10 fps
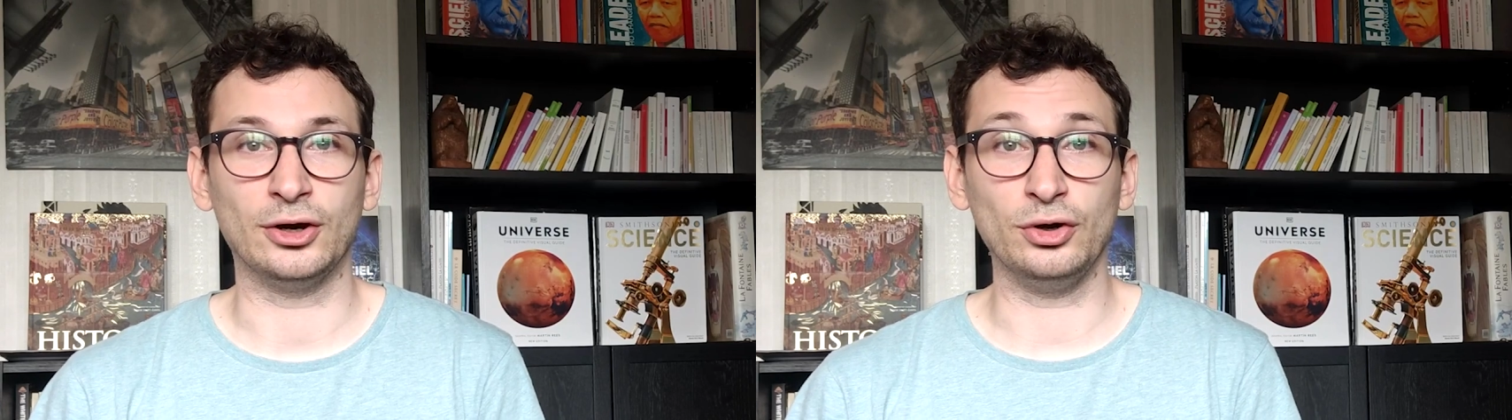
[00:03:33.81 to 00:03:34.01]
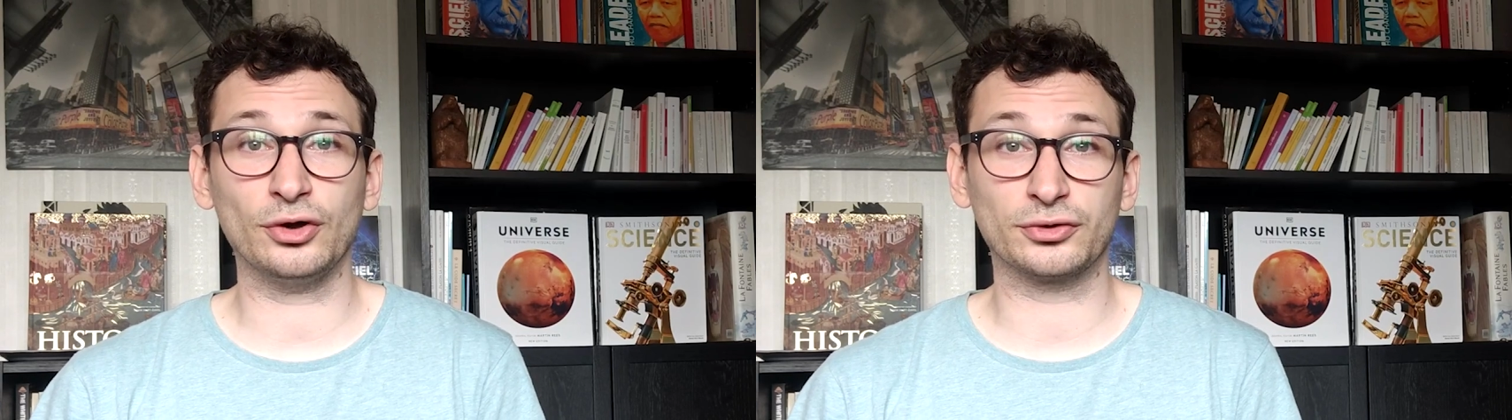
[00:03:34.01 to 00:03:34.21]

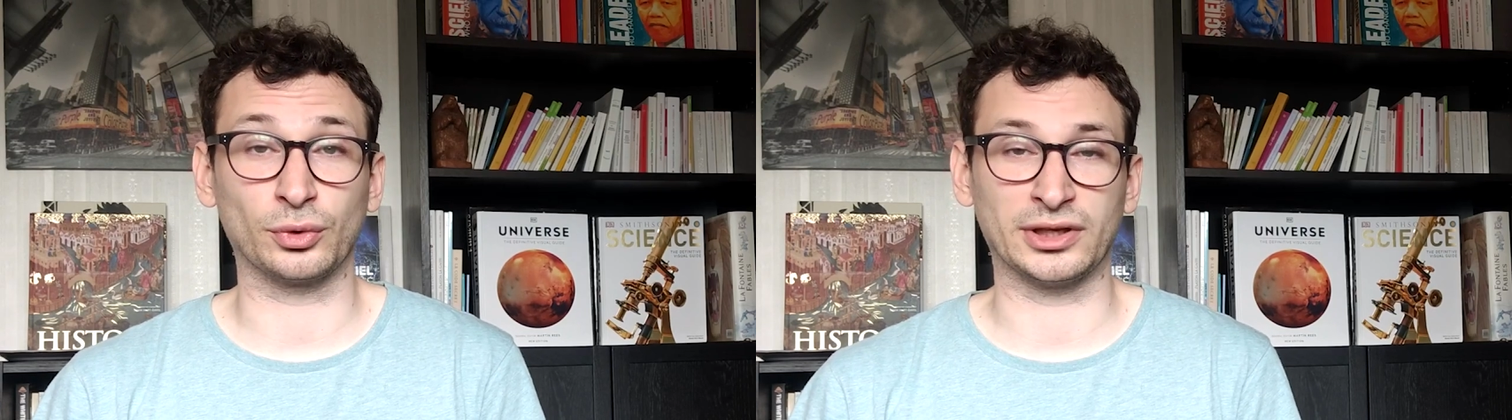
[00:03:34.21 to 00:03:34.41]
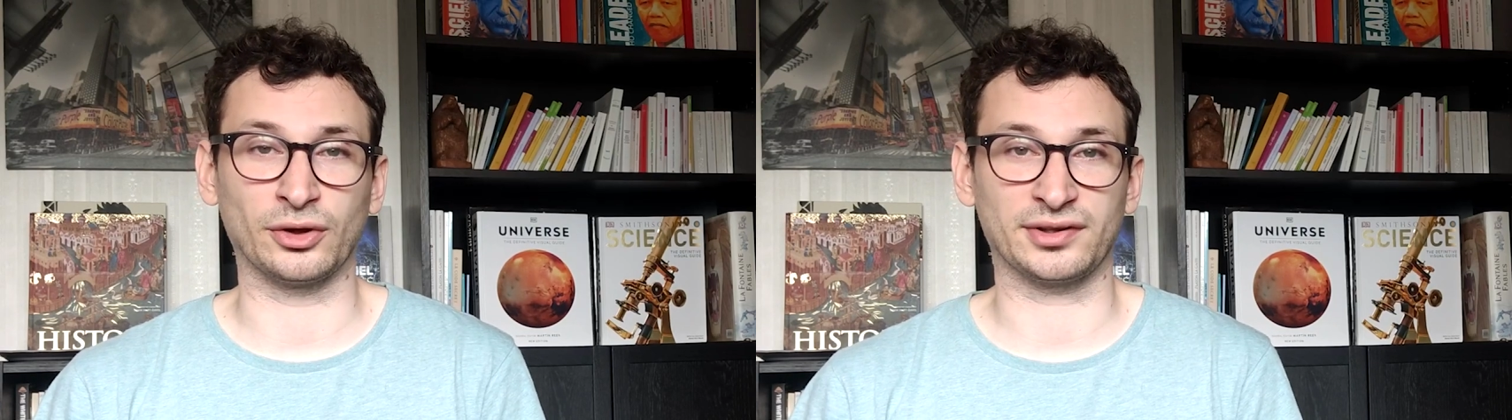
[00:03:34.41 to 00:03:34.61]
Lorsque
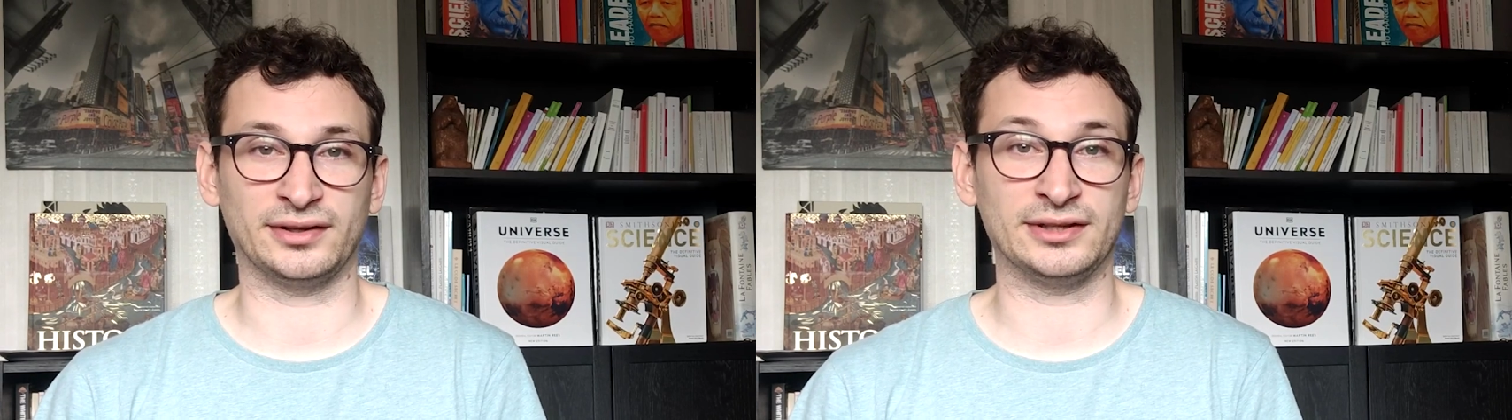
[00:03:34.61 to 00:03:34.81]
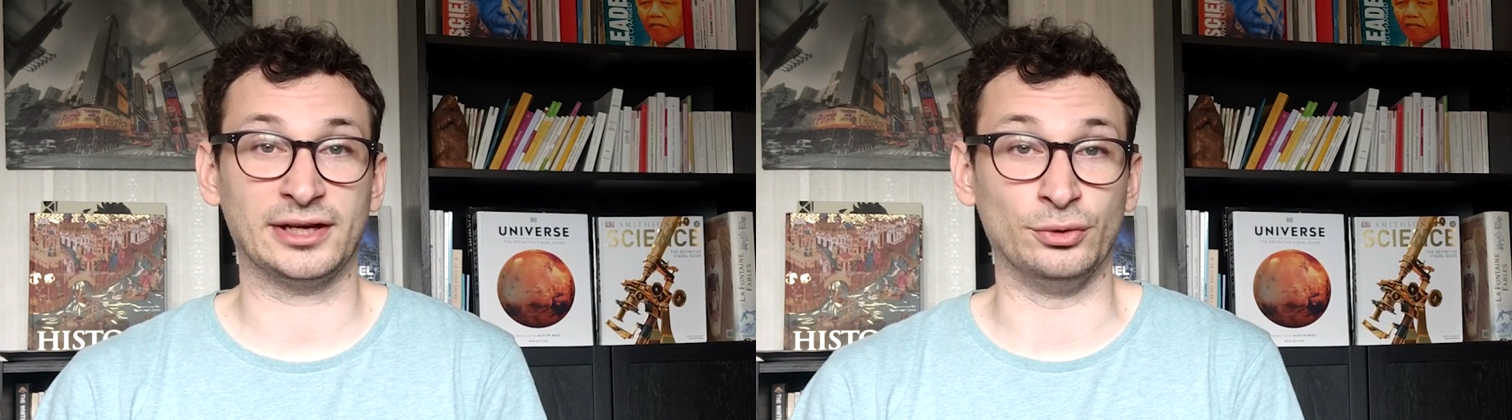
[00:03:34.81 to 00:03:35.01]
l'on est dans
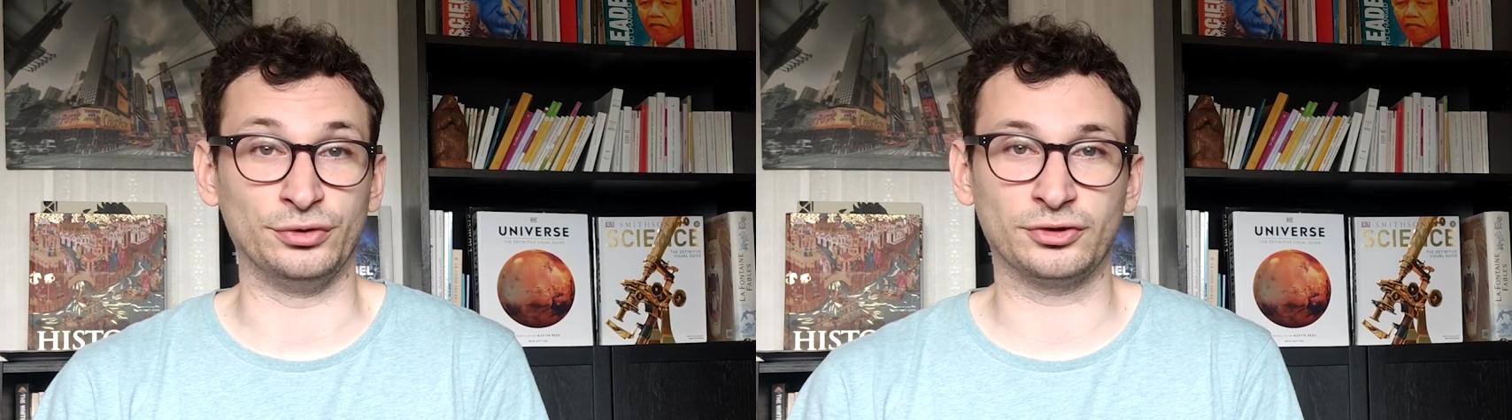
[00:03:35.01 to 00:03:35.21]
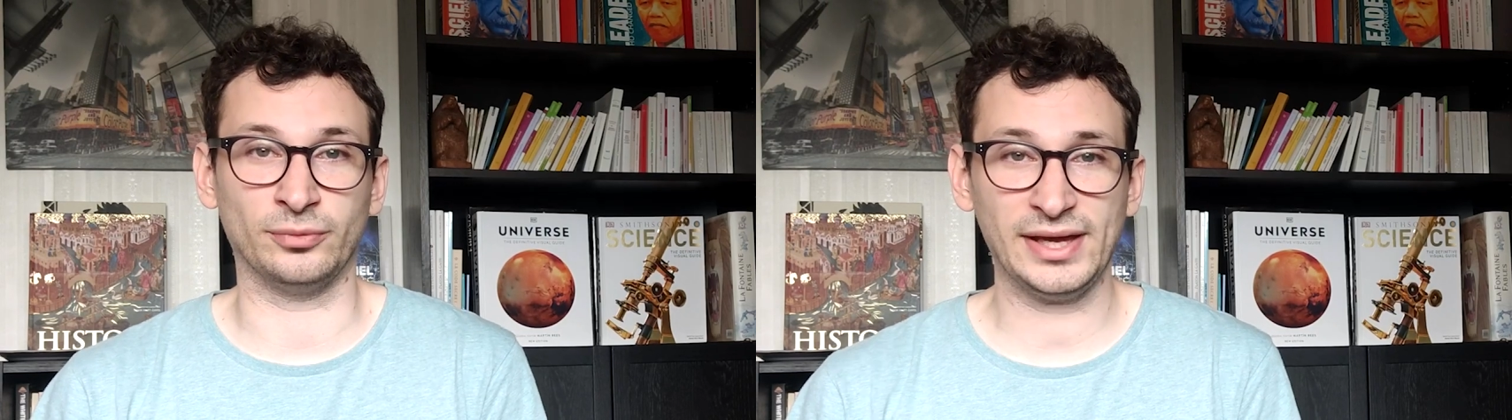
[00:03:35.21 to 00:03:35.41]
un état
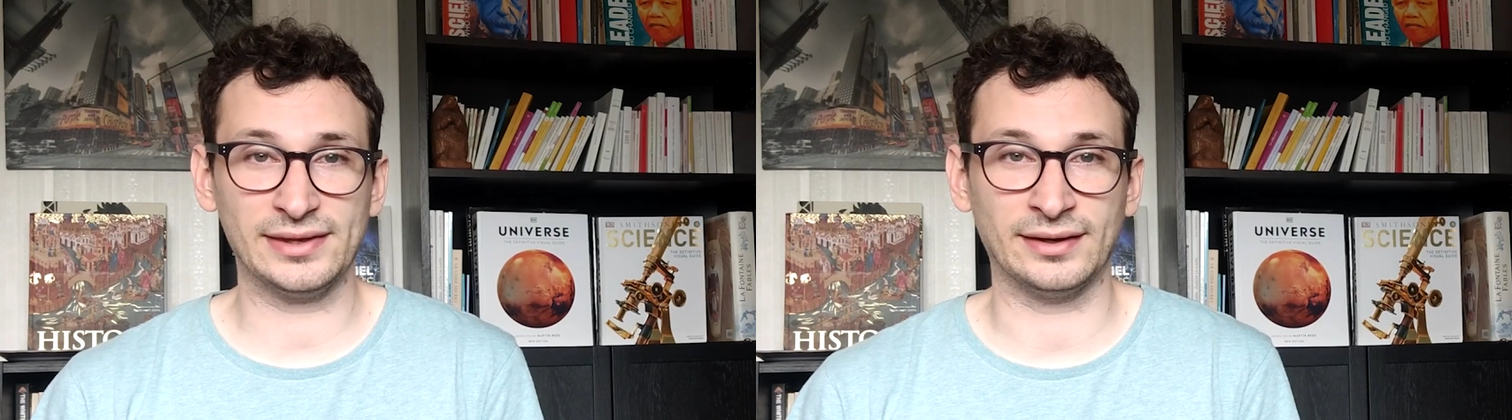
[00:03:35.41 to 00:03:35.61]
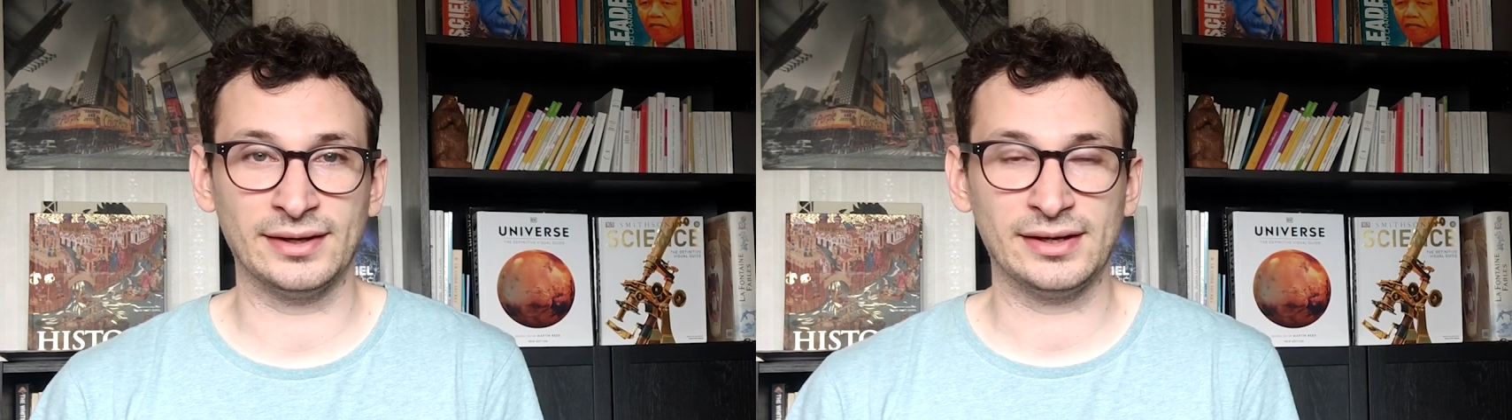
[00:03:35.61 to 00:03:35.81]
de
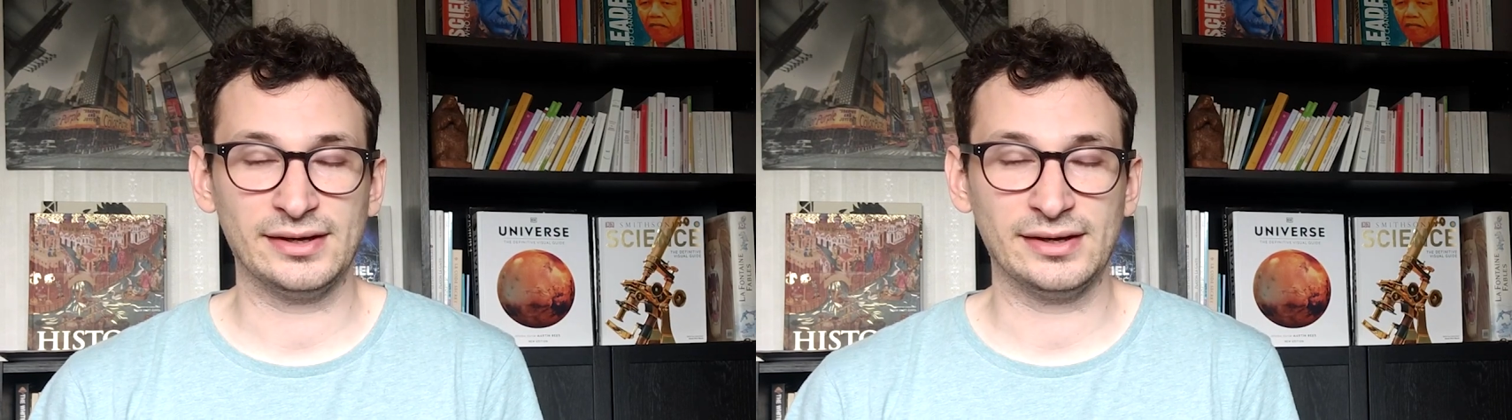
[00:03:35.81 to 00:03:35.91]
sommeil,